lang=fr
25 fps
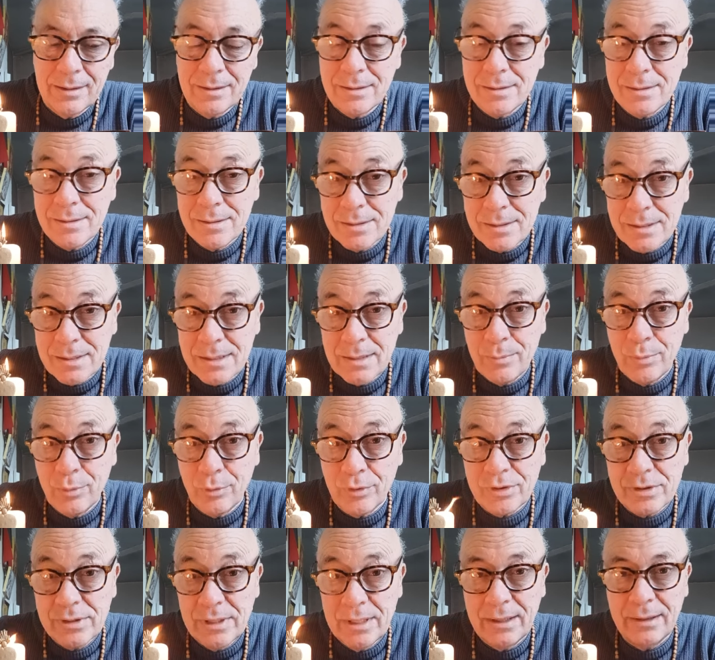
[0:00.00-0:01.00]
C'est pour
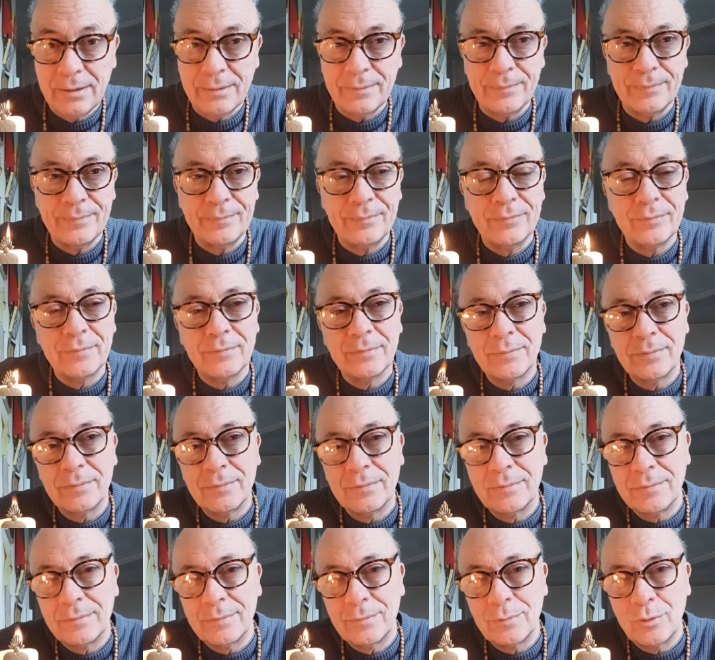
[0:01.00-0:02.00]
cela
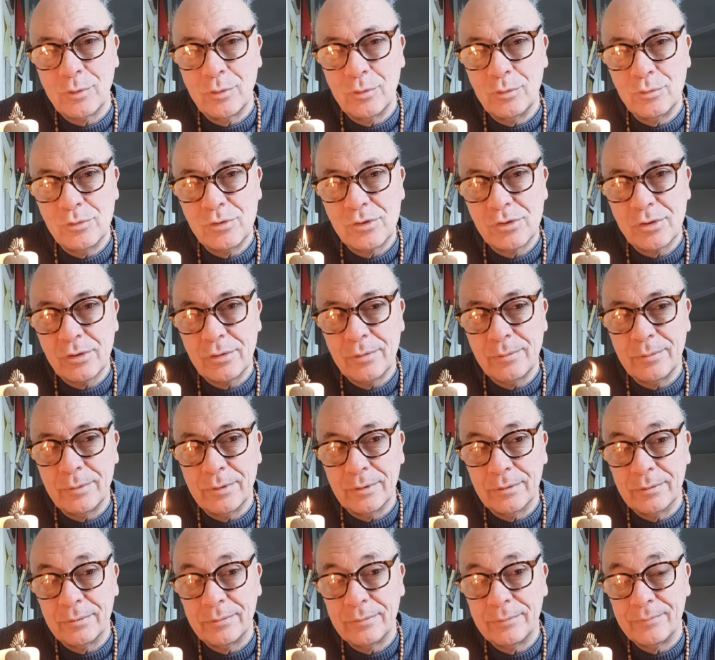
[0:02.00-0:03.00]
que nous sommes
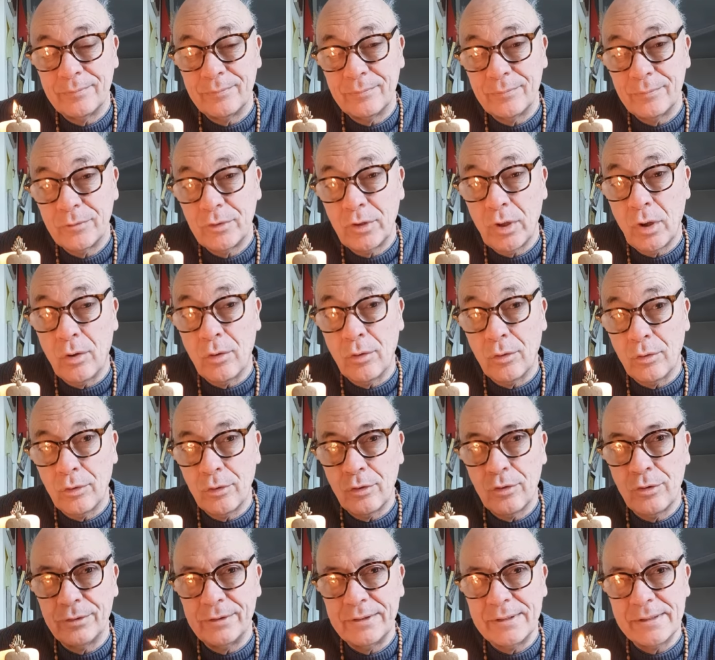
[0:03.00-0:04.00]
tant
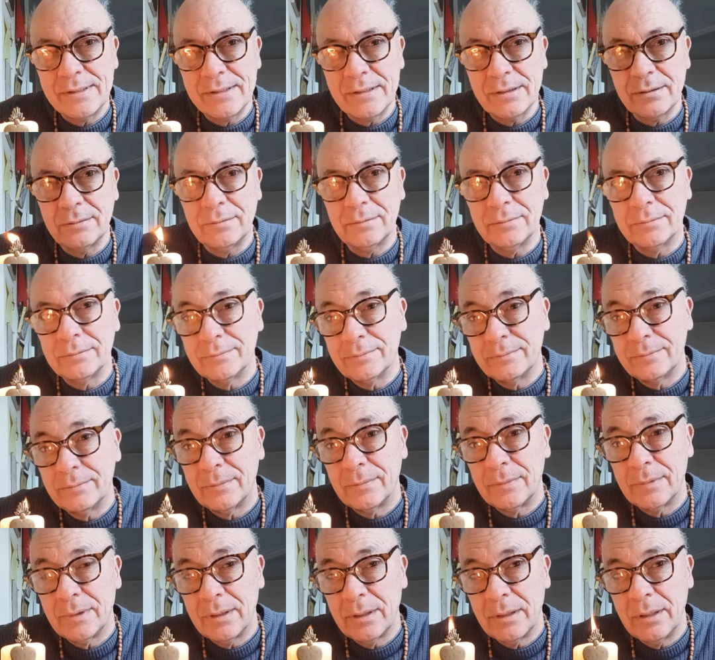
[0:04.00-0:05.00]
reconnaissants
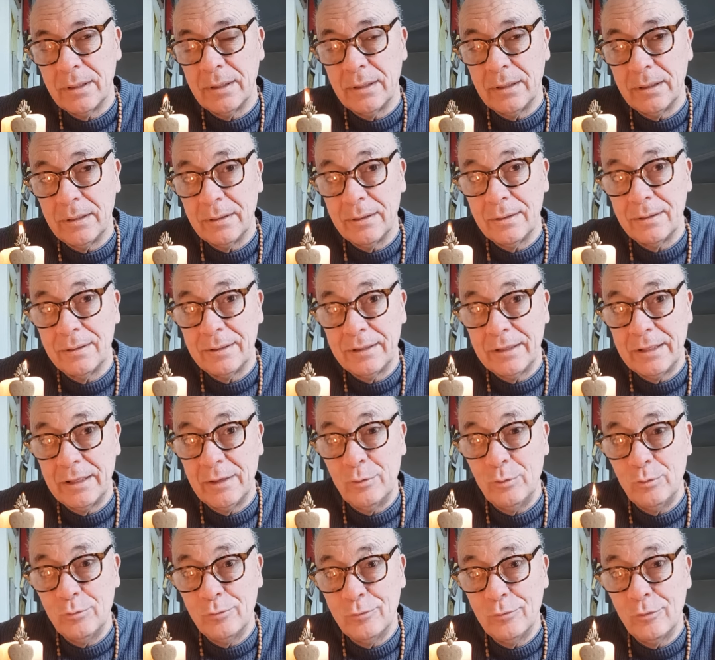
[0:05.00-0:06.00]
et qu'il
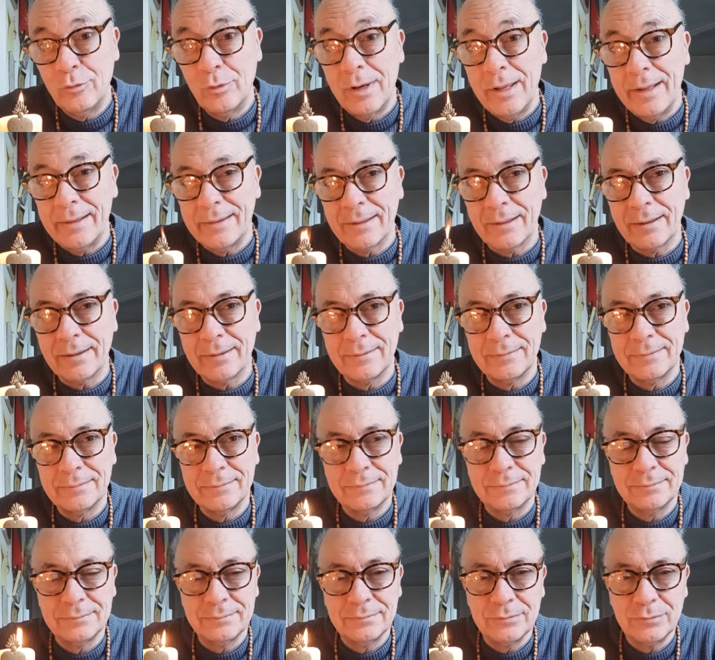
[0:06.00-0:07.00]
nous faut l'être.
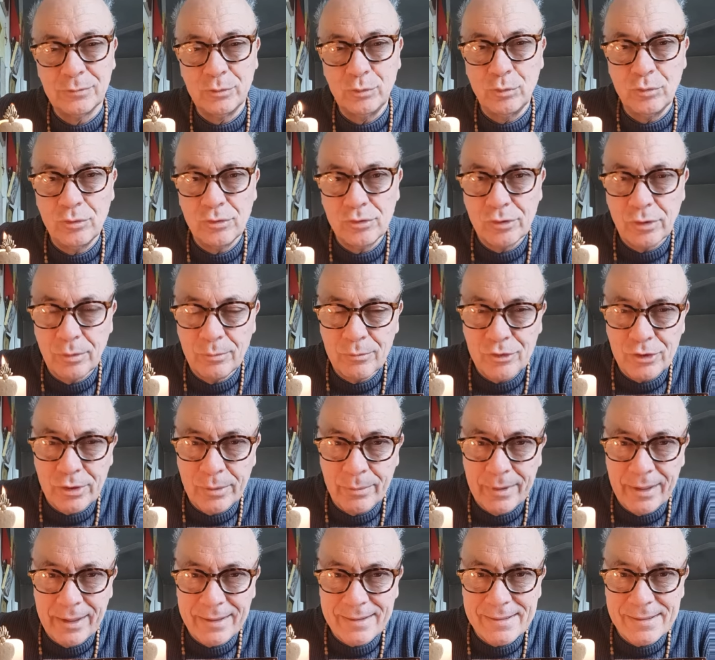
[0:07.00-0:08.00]
Nous ne sommes
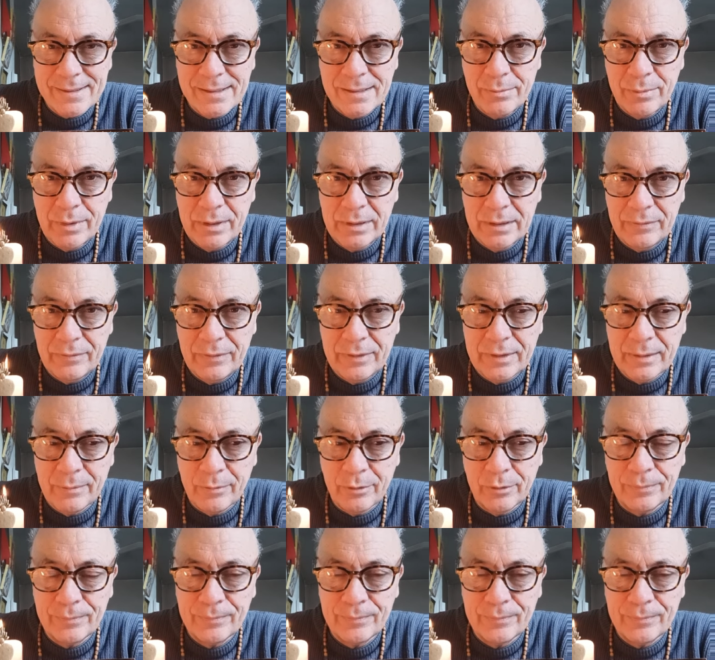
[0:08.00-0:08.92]
jamais assez, bien évidemment.